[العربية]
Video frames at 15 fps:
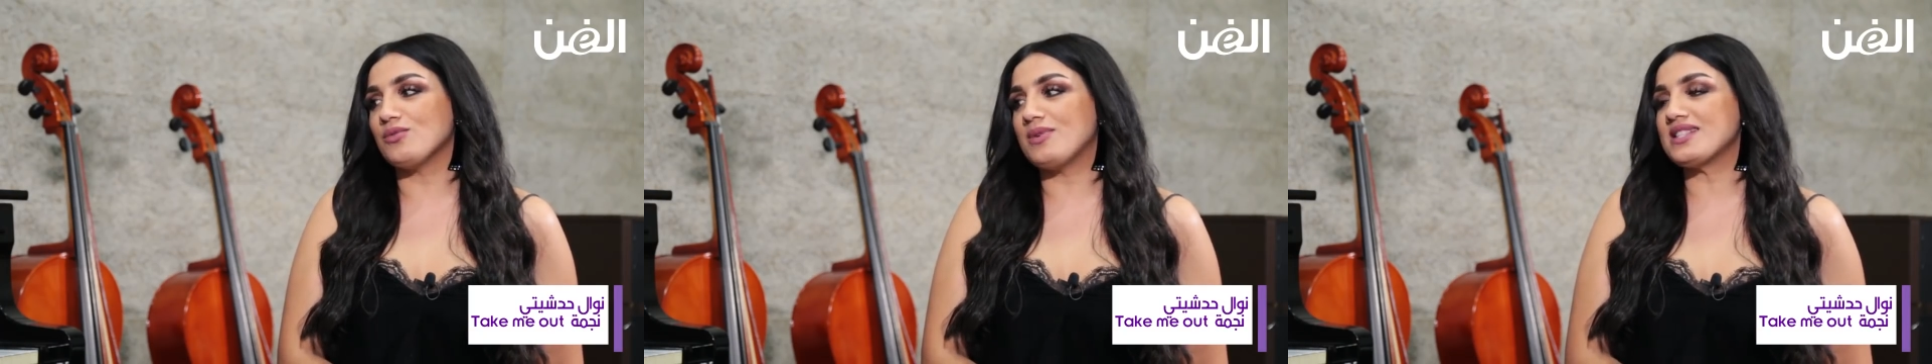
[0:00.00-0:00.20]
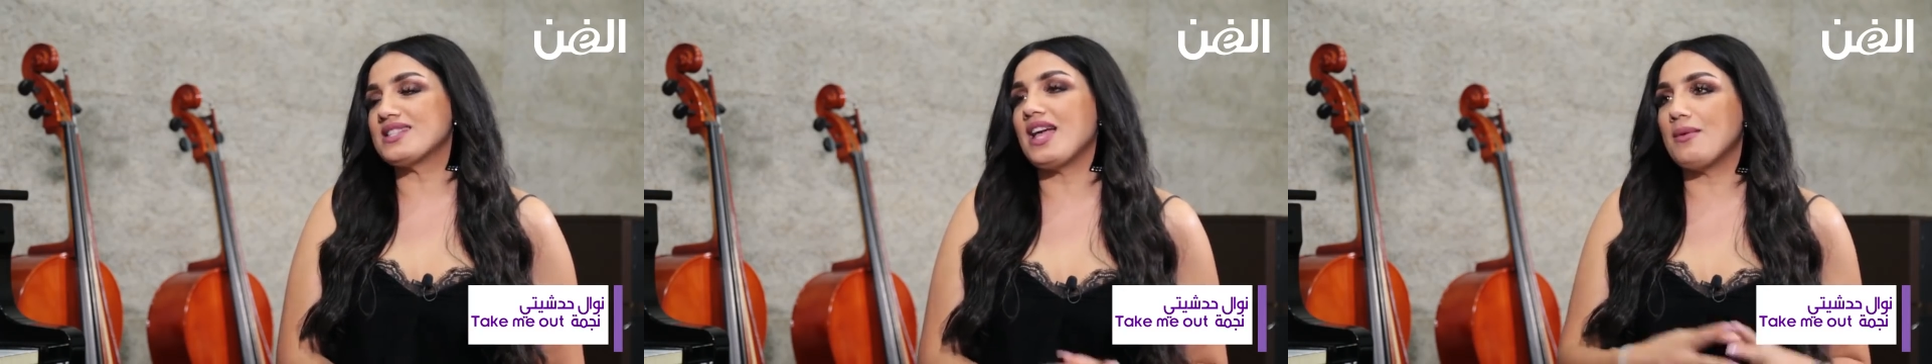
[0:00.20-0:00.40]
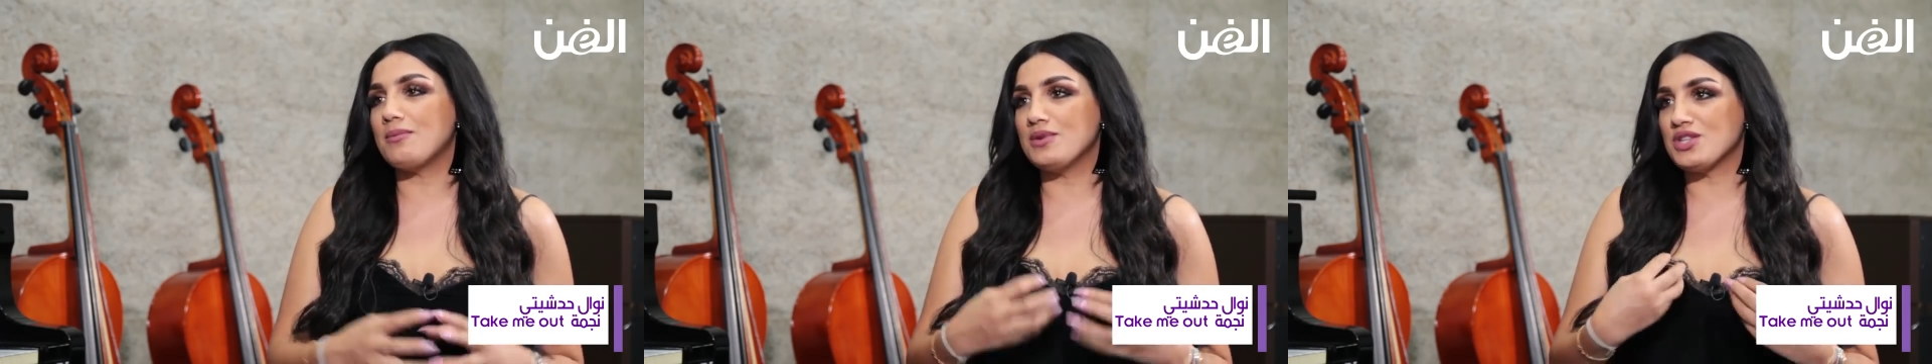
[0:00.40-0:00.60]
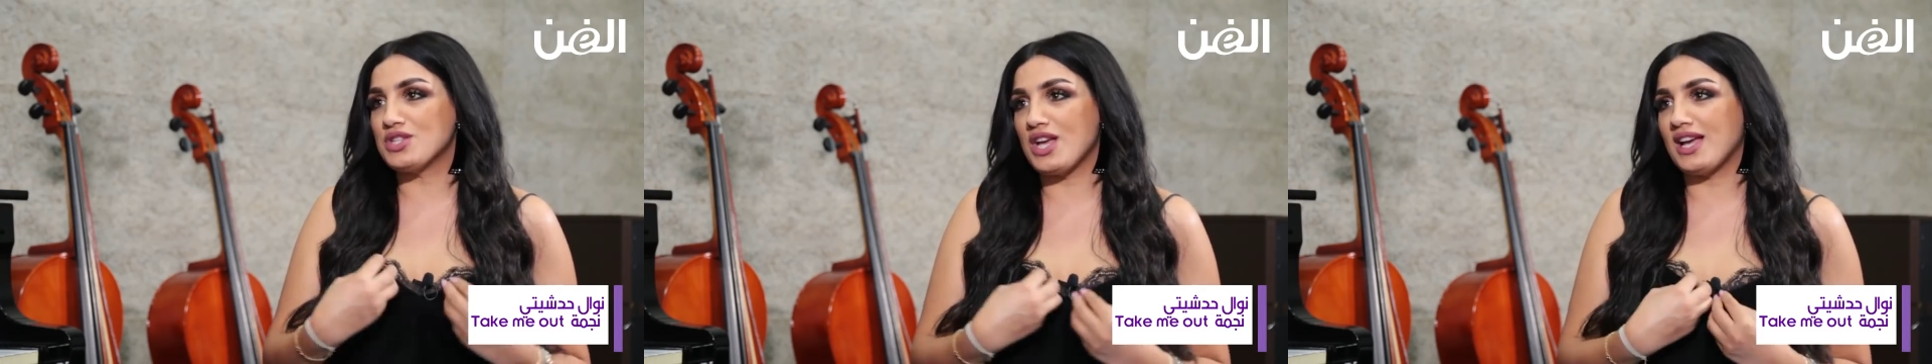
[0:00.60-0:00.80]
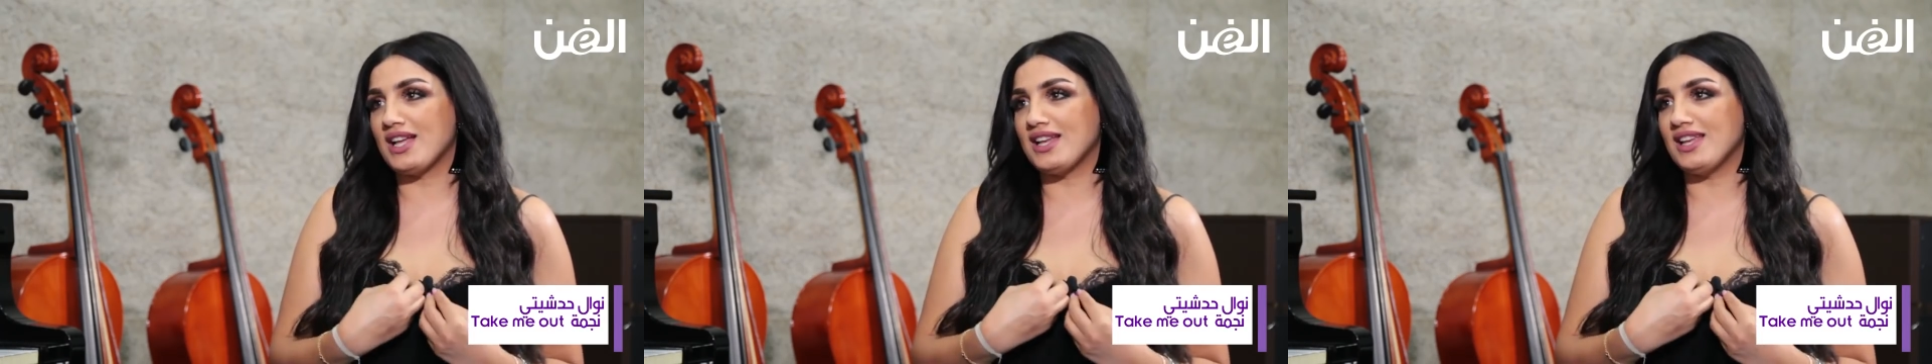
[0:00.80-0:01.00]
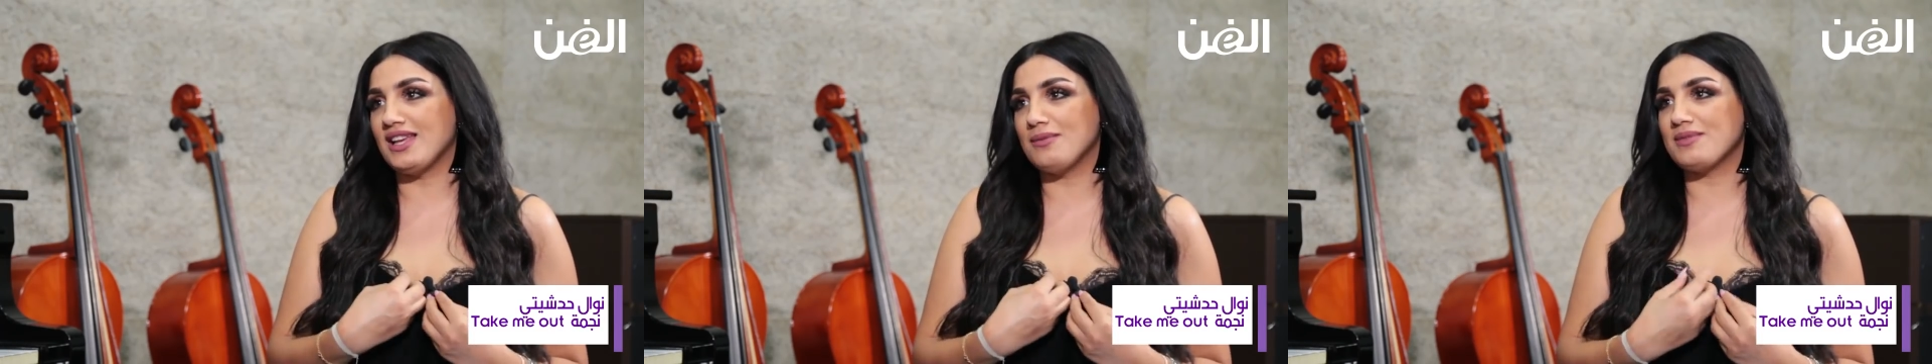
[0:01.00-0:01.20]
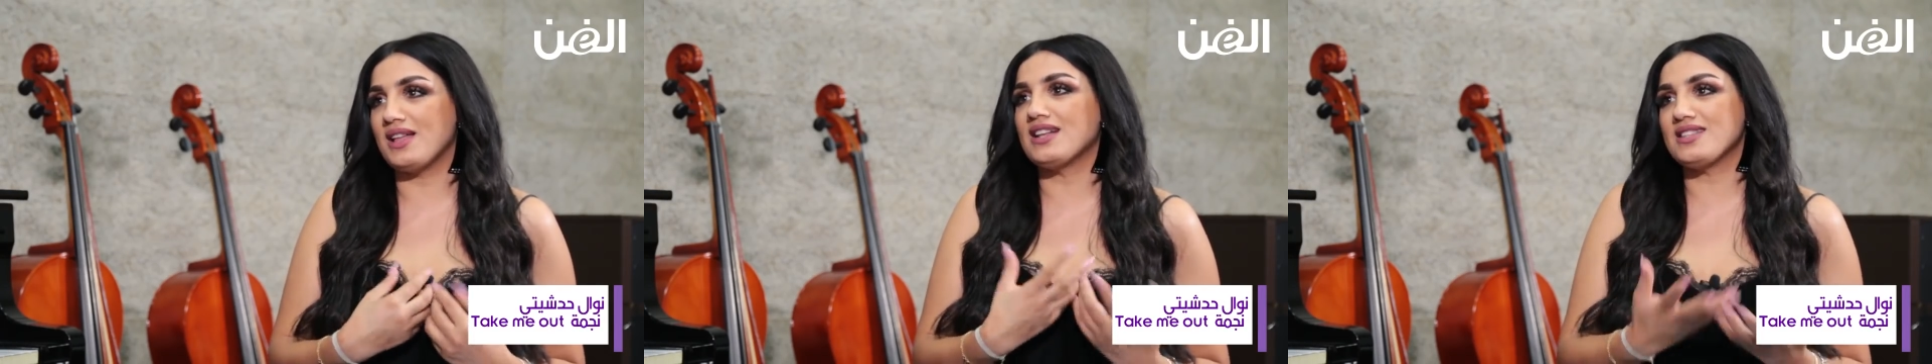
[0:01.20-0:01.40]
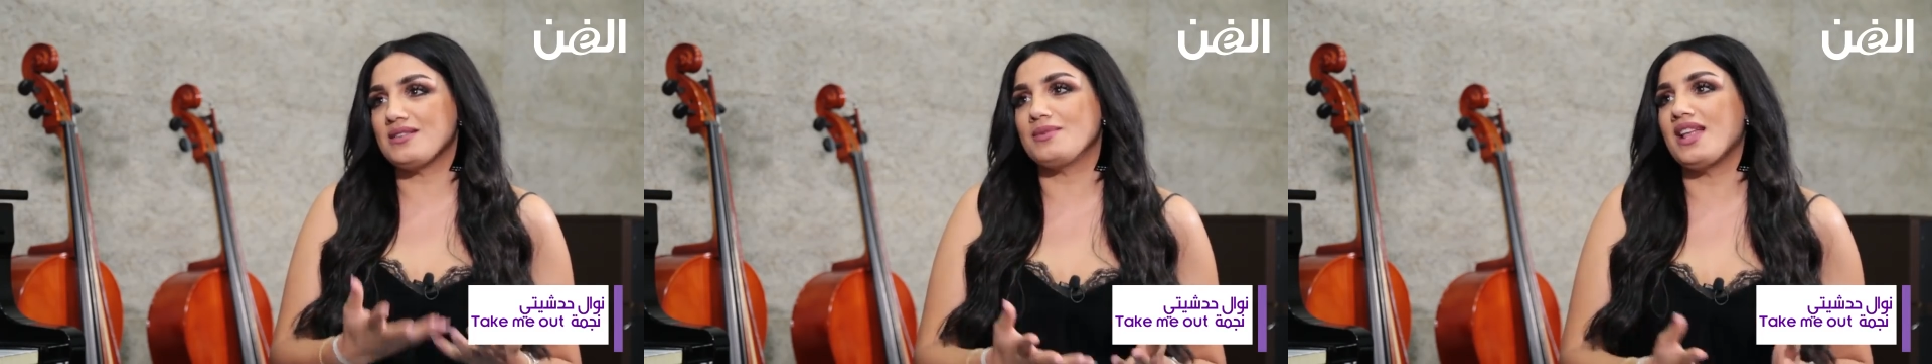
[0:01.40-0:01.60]
بس تحب الشغله
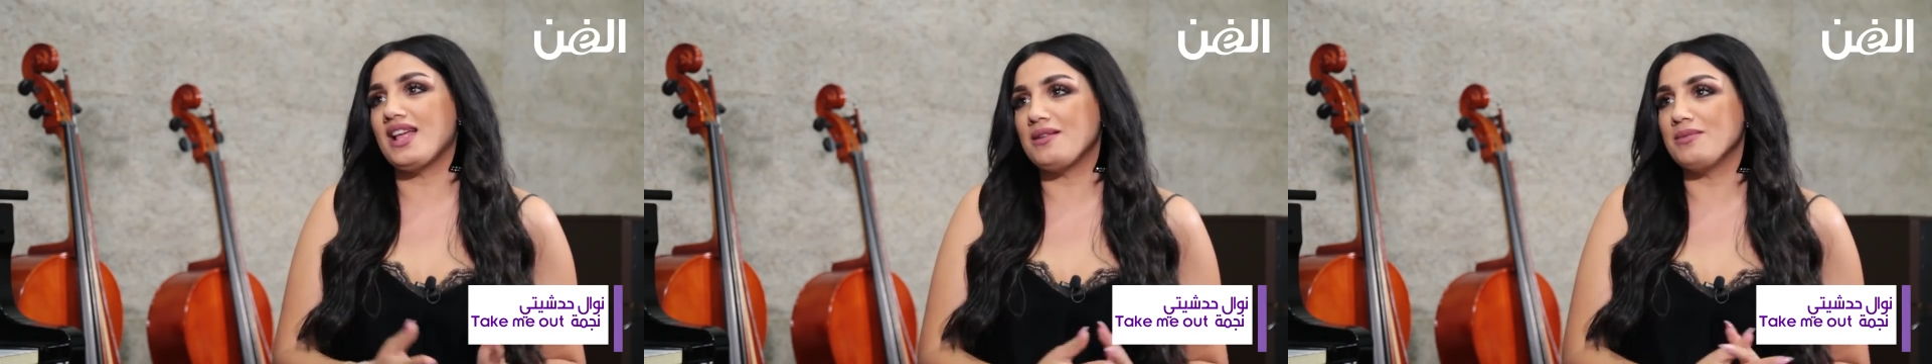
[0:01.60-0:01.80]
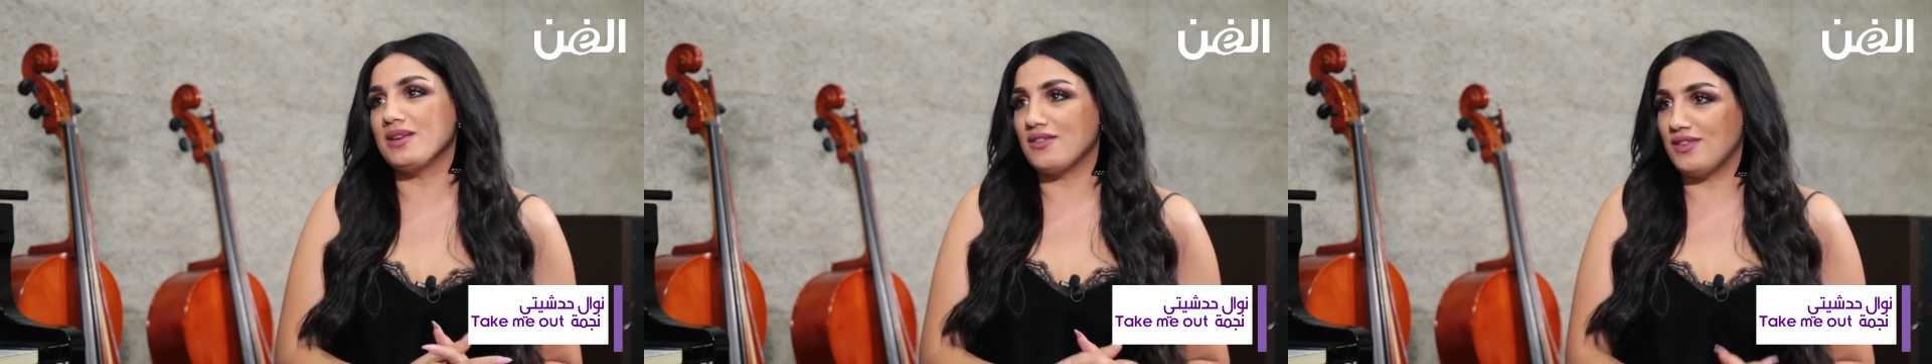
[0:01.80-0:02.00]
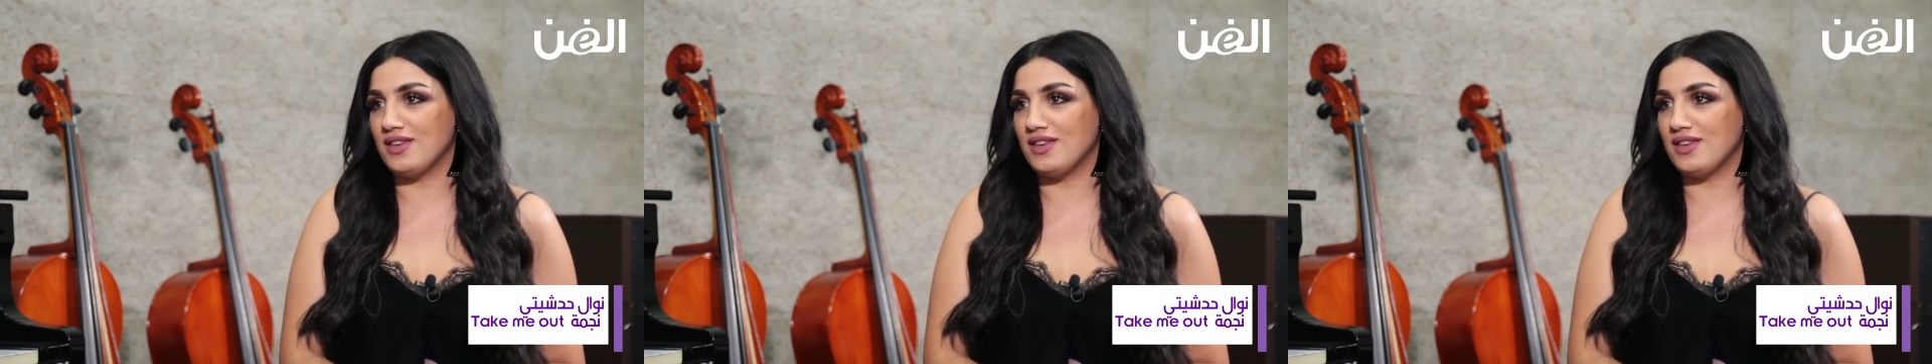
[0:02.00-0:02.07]
بتعطي من قلبك